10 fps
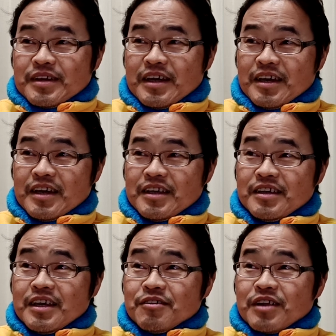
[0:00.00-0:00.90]
えー、
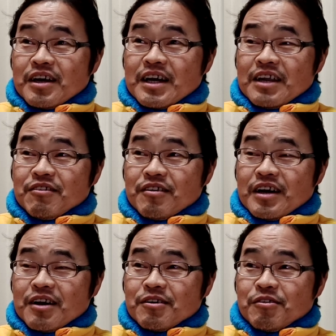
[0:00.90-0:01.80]
家の中の
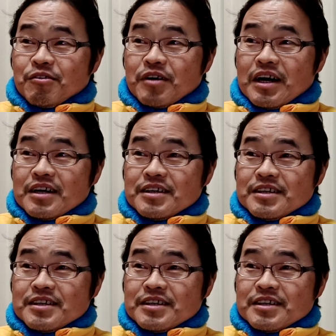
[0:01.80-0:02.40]
格好は